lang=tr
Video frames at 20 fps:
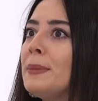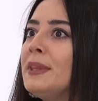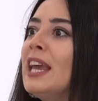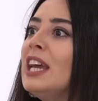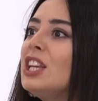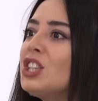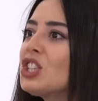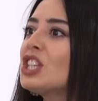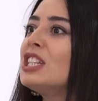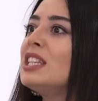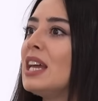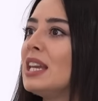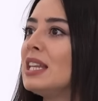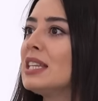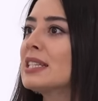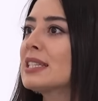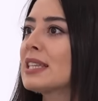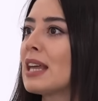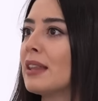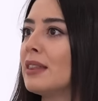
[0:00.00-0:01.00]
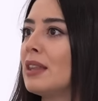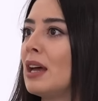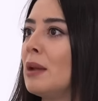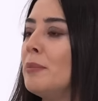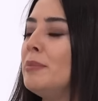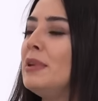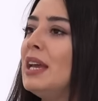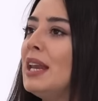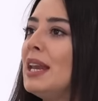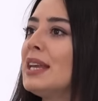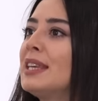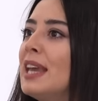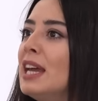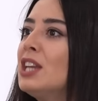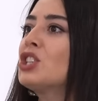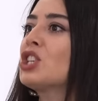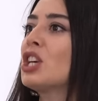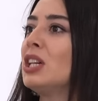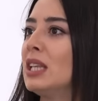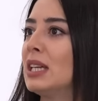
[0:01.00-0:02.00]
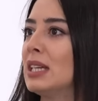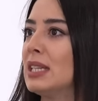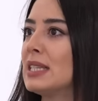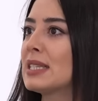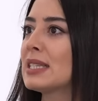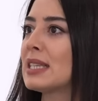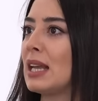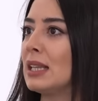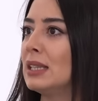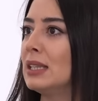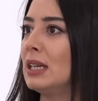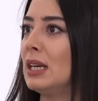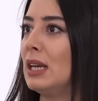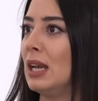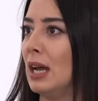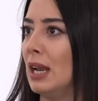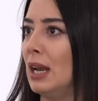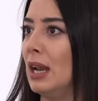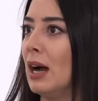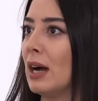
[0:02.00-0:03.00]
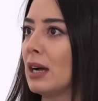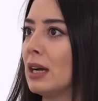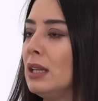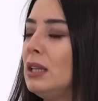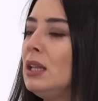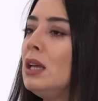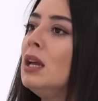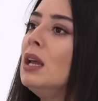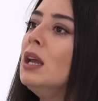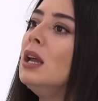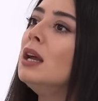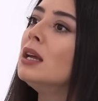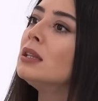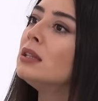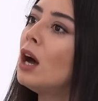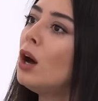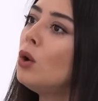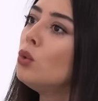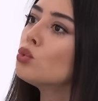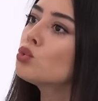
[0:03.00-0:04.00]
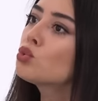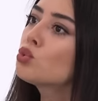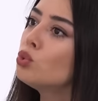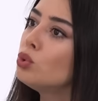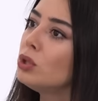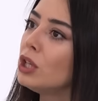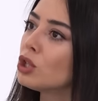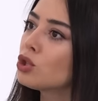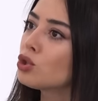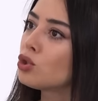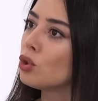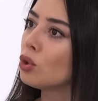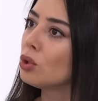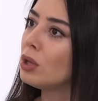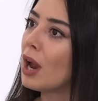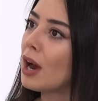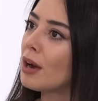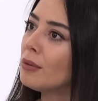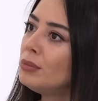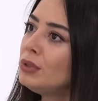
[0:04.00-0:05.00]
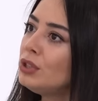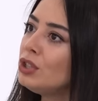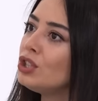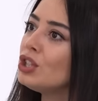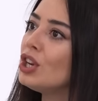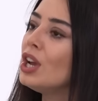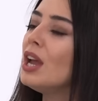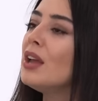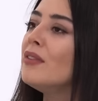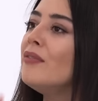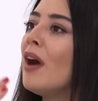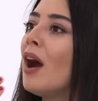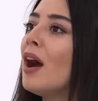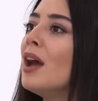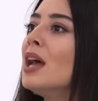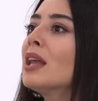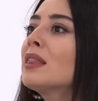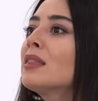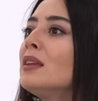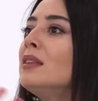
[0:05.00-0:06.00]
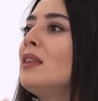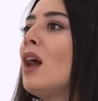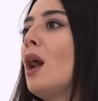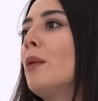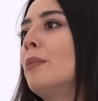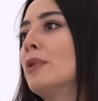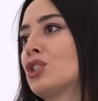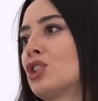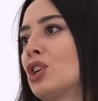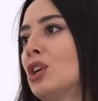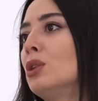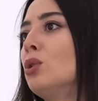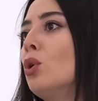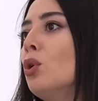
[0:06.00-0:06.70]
geç giden insanlar, bir yere geç kalan insanlarla alakalı daha uzun yaşıyorlarmış ve hayatta daha başarılı